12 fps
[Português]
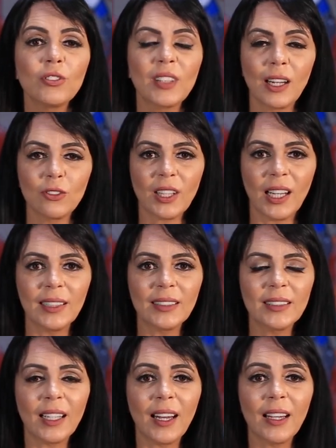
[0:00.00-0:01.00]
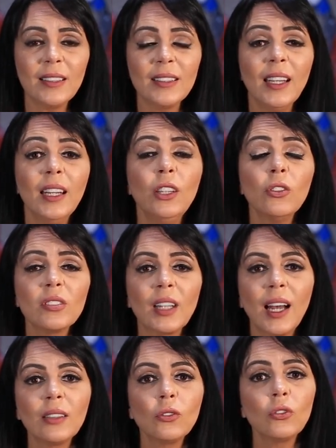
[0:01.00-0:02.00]
os dados cadastrais e os
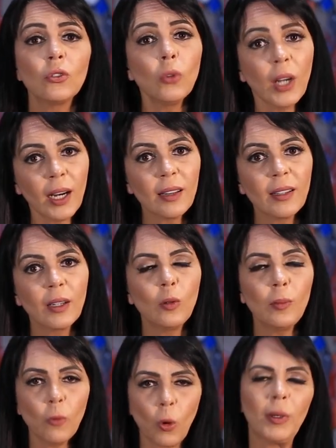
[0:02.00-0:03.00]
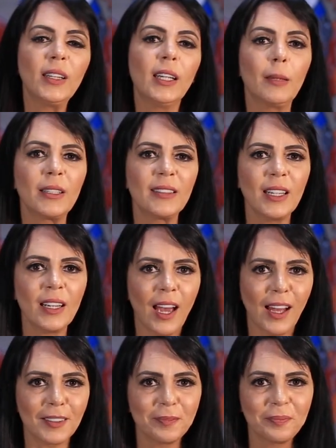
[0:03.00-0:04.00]
dados do cartão com a bandeira
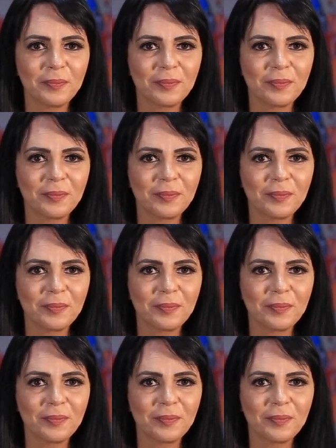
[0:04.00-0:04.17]
Mastercard.